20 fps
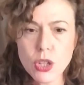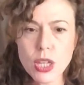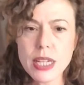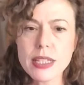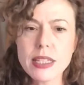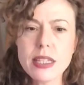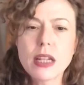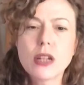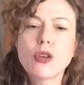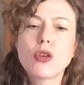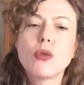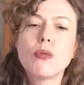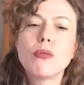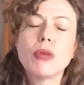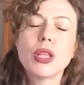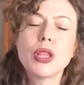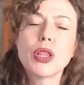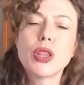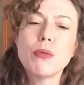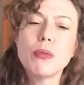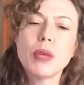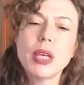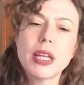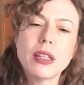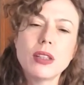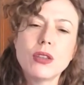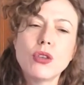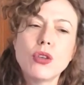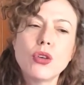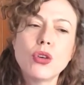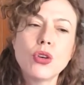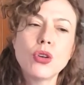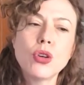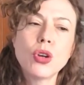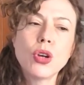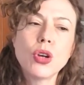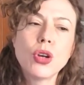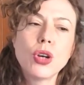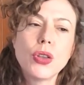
y es el convencimiento